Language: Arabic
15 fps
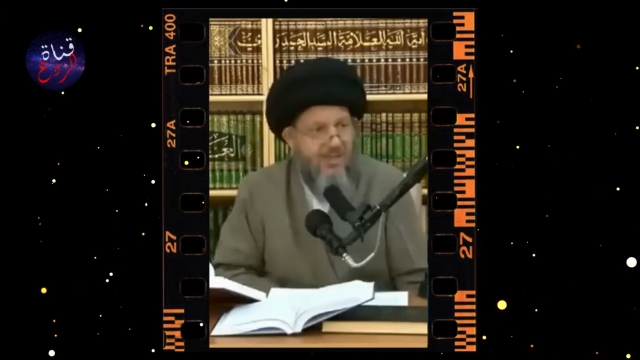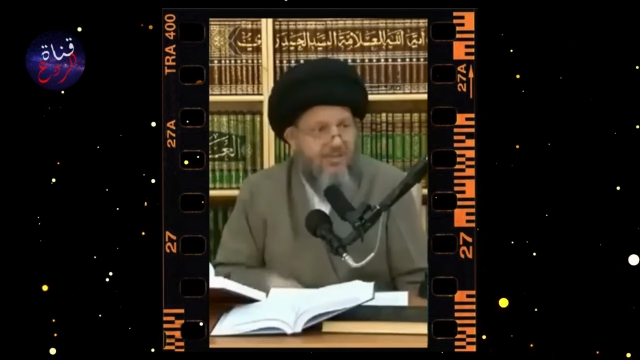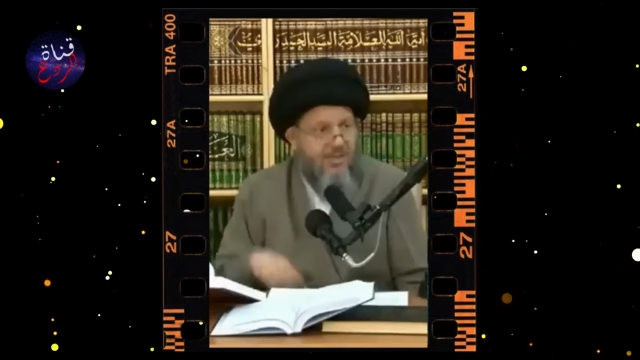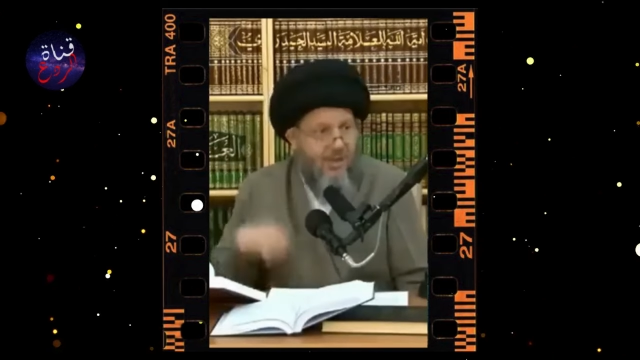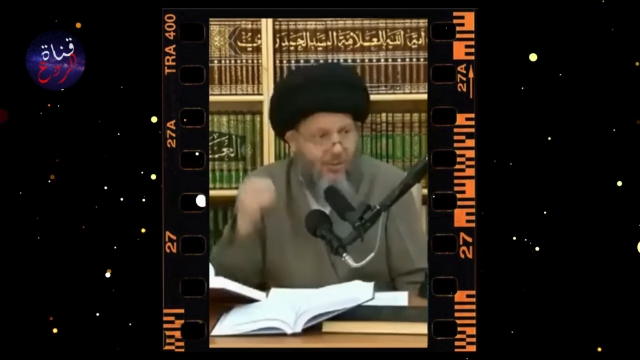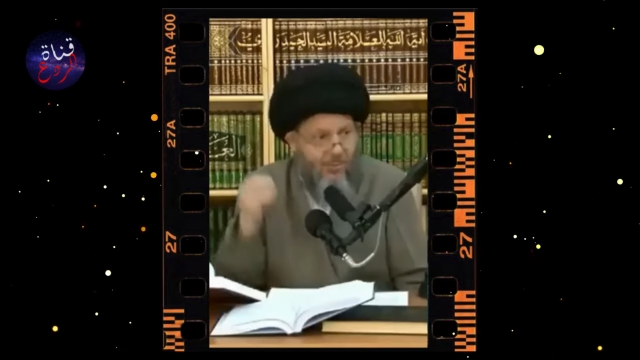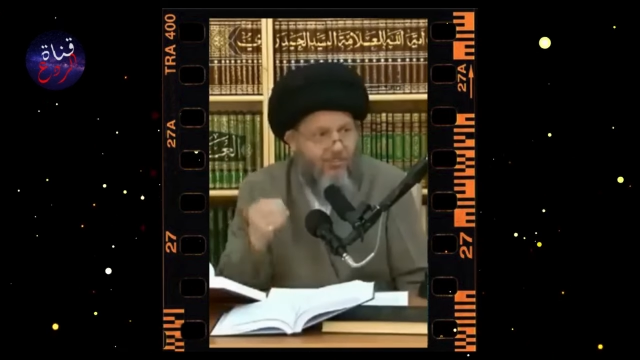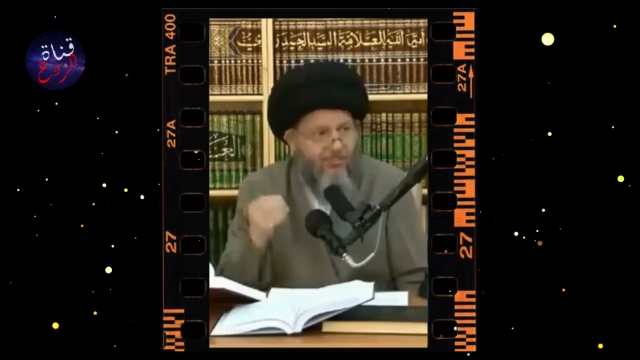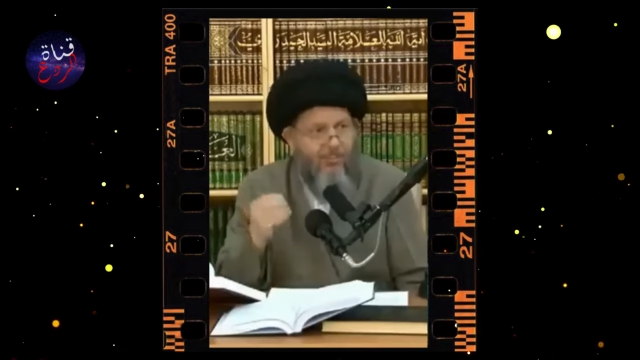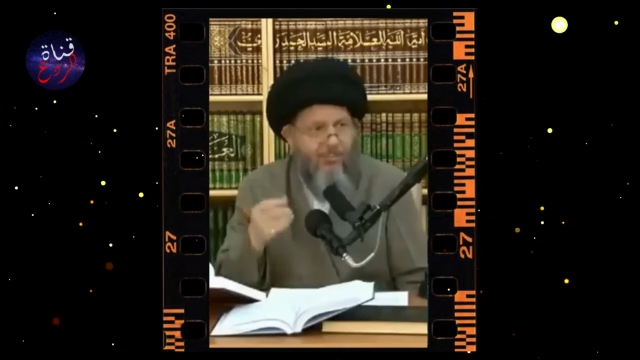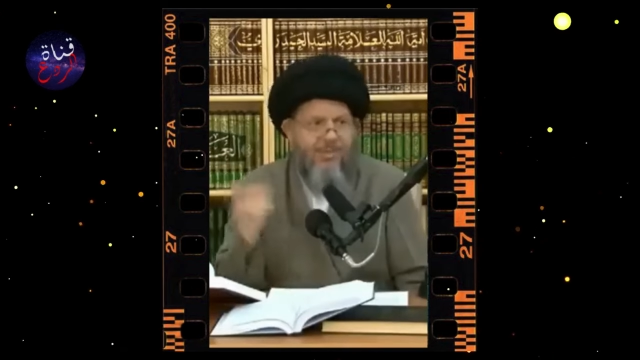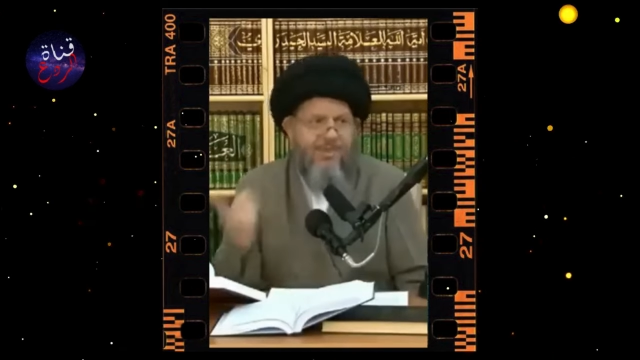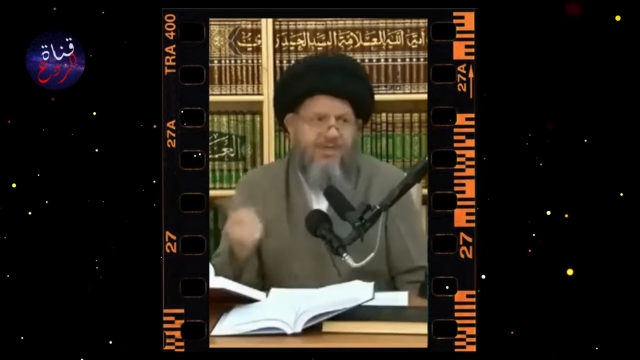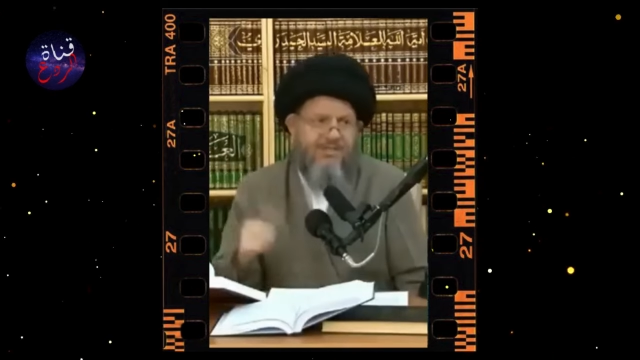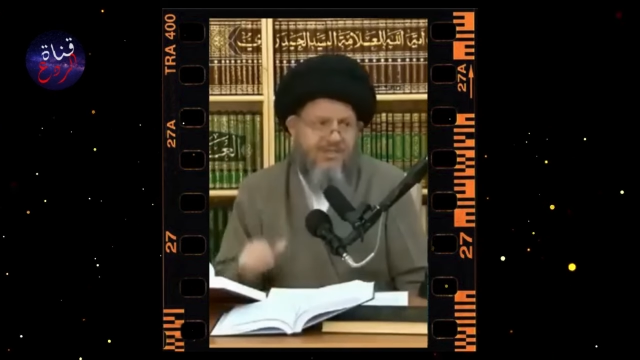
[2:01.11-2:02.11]
تهم
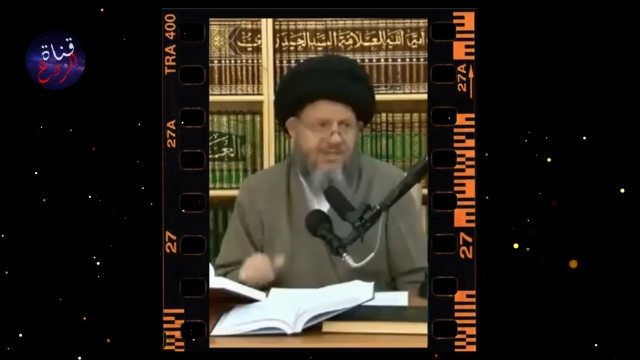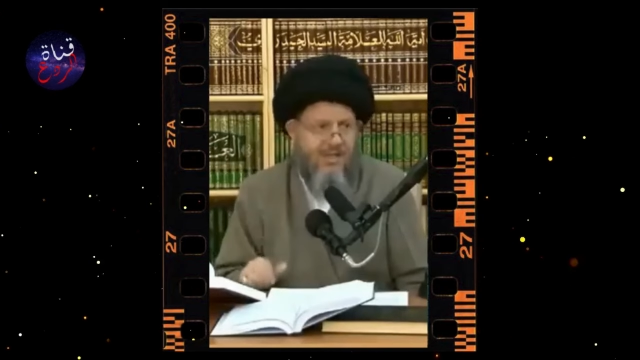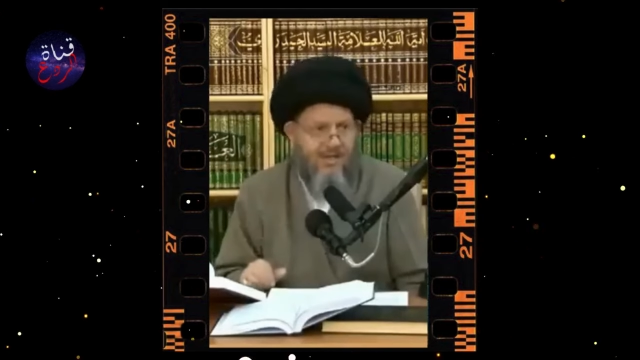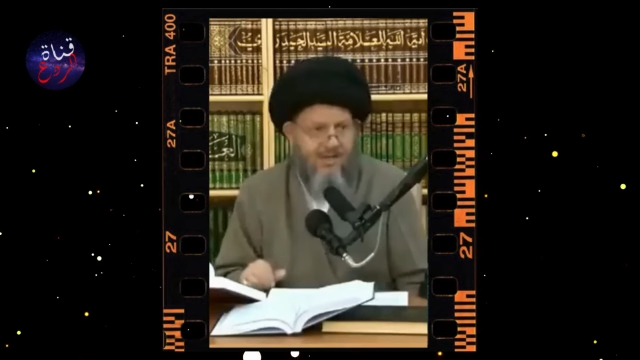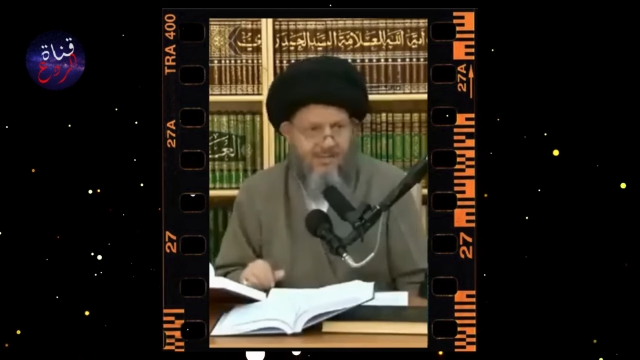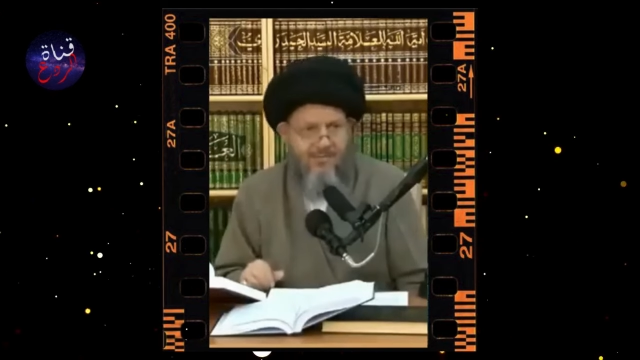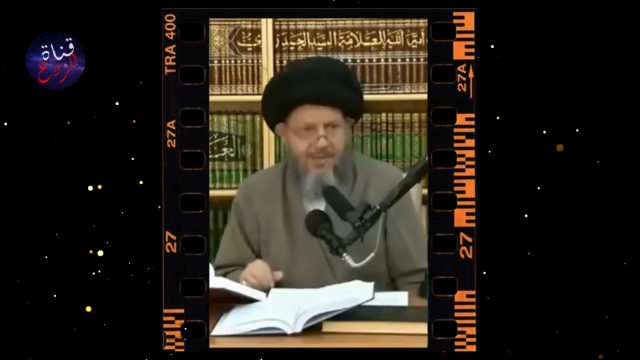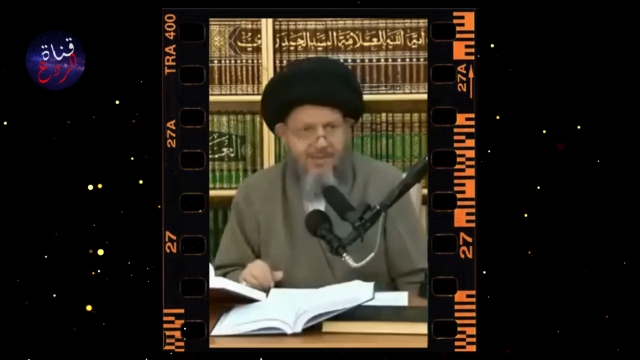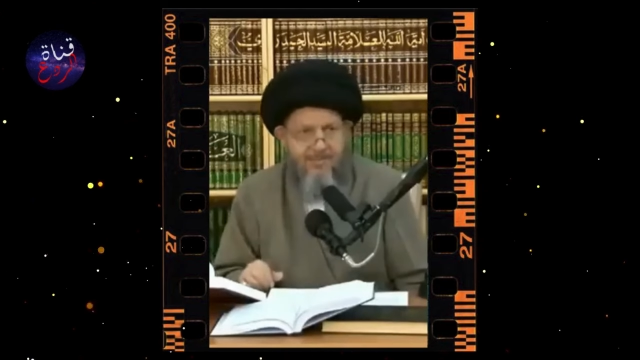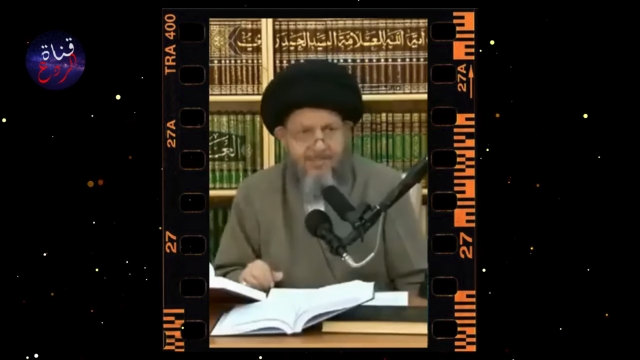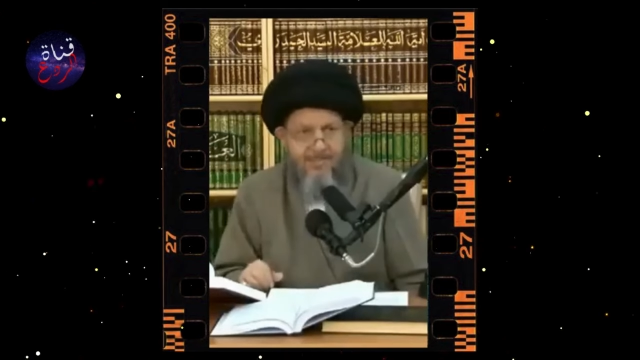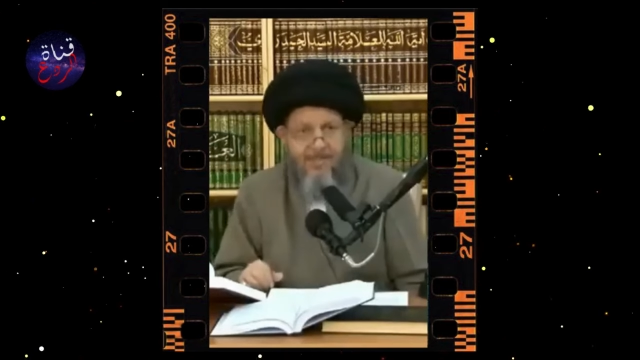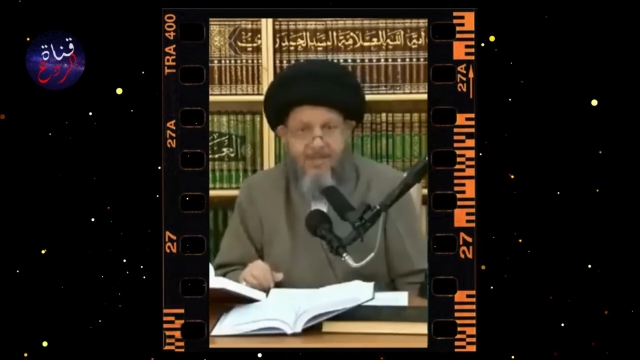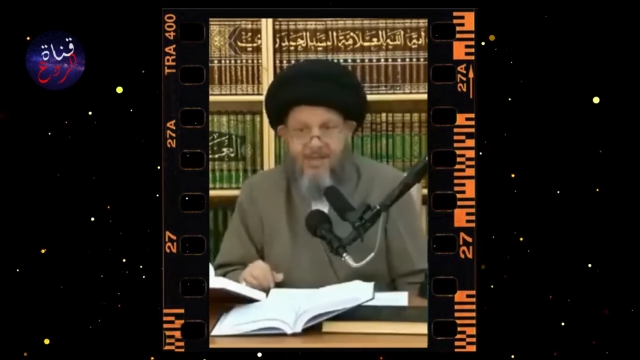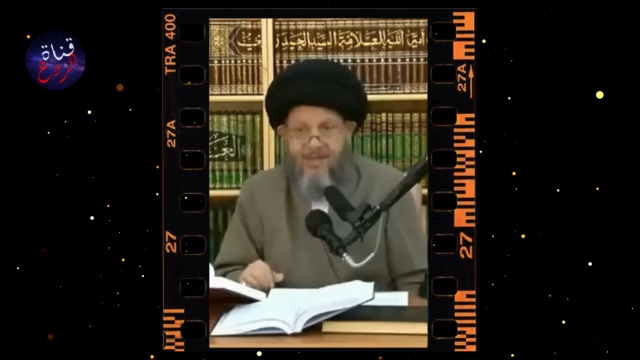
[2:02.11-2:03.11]
مدرسة أهل البيت
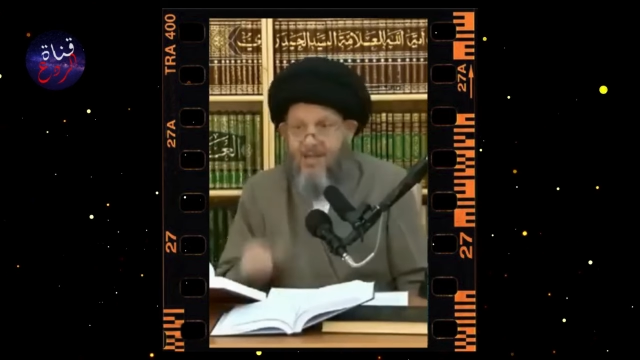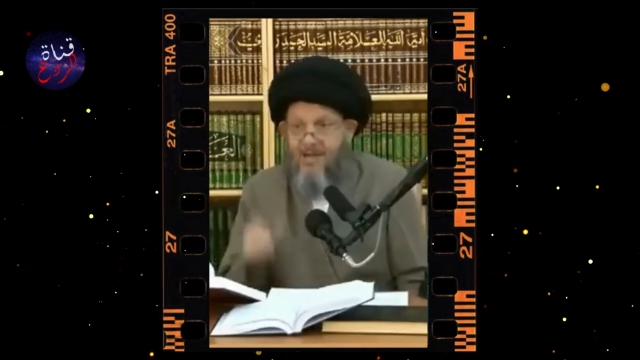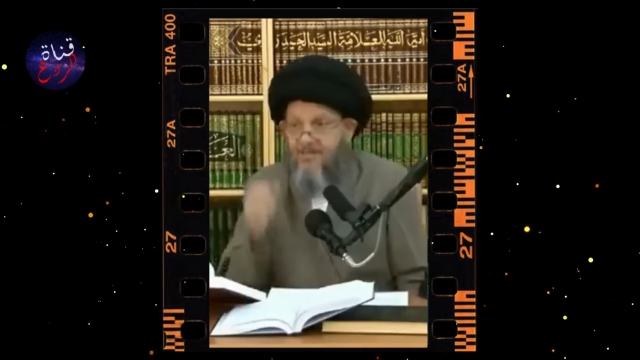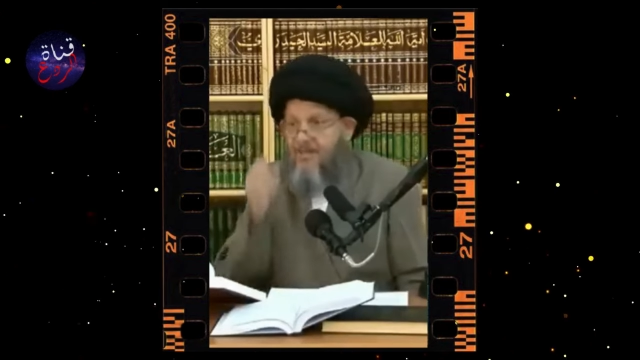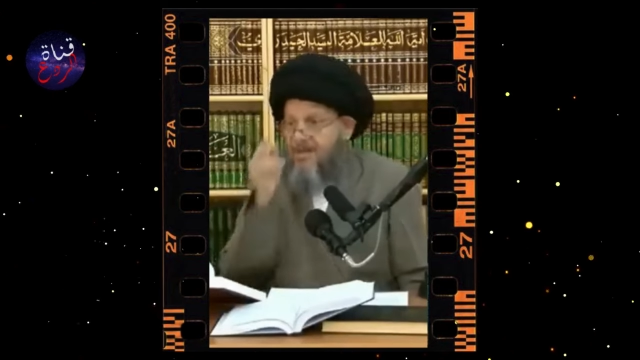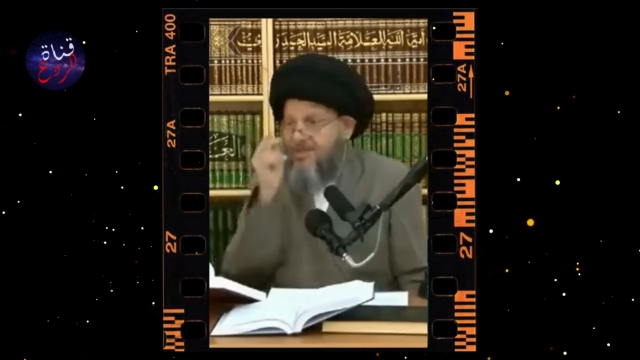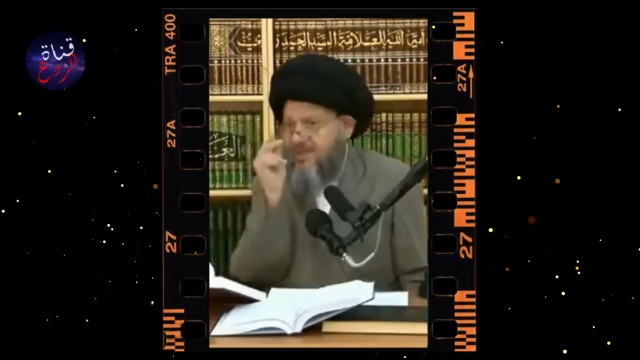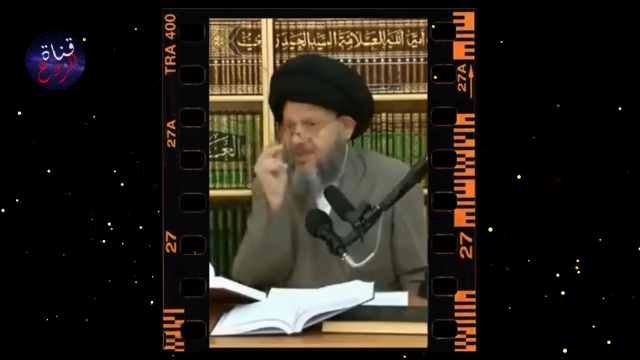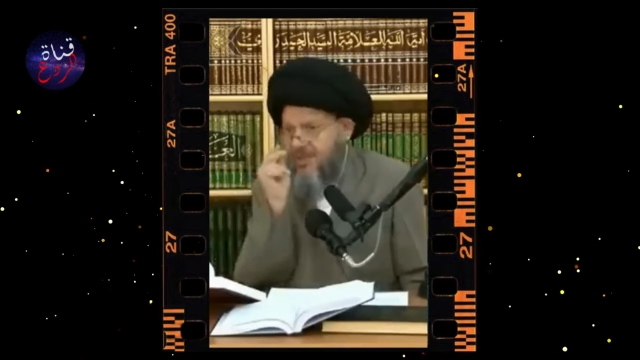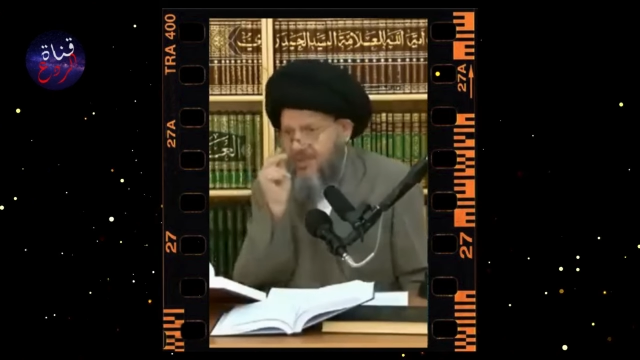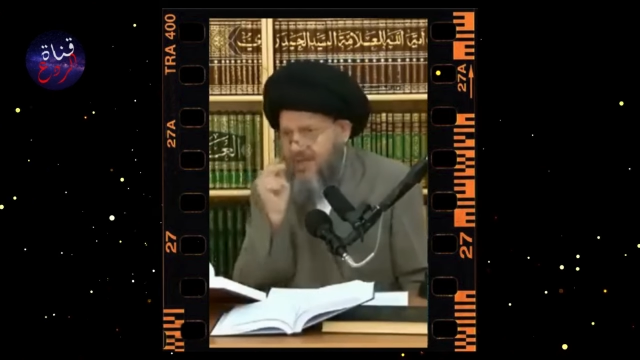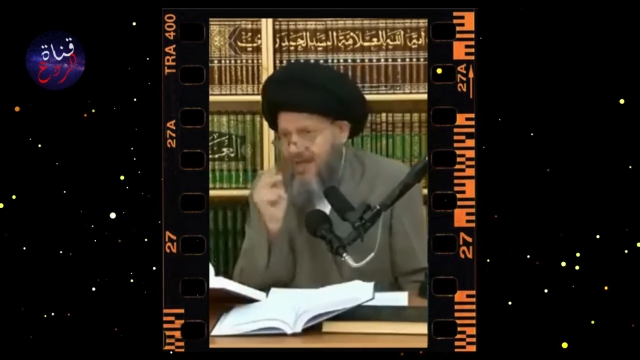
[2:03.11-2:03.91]
المرجعية